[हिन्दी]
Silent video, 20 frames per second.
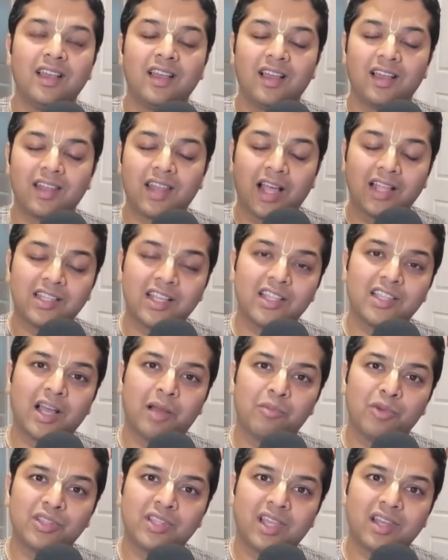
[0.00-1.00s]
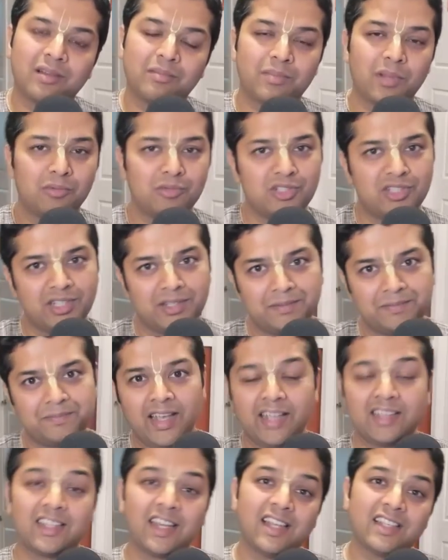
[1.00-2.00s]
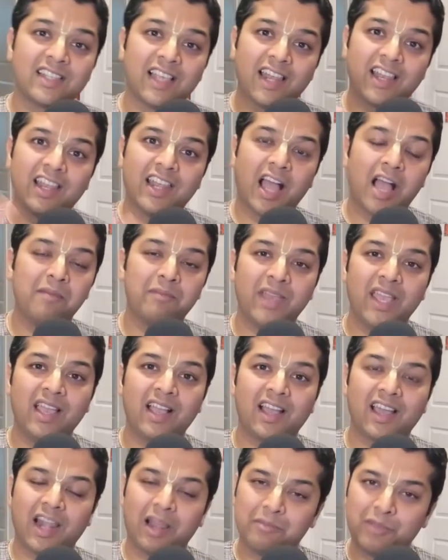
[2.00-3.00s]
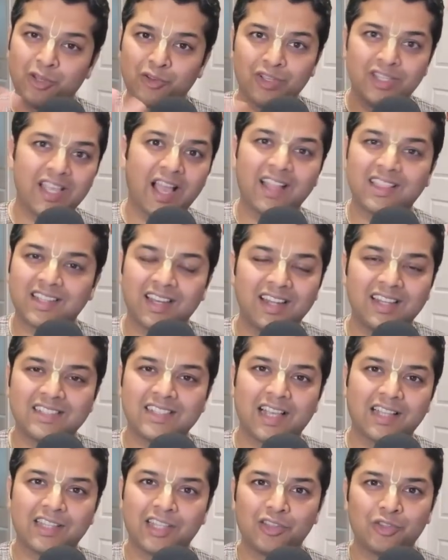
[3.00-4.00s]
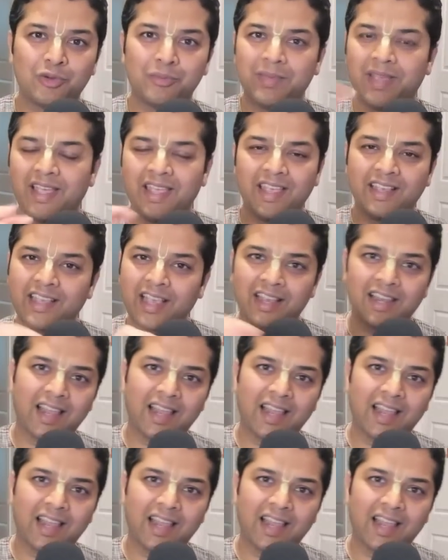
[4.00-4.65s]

राधा दामोदर प्रभु जी इतने सारे नाम हैं अगर आप इनको याद करना चाहते हैं तो मैं एक एक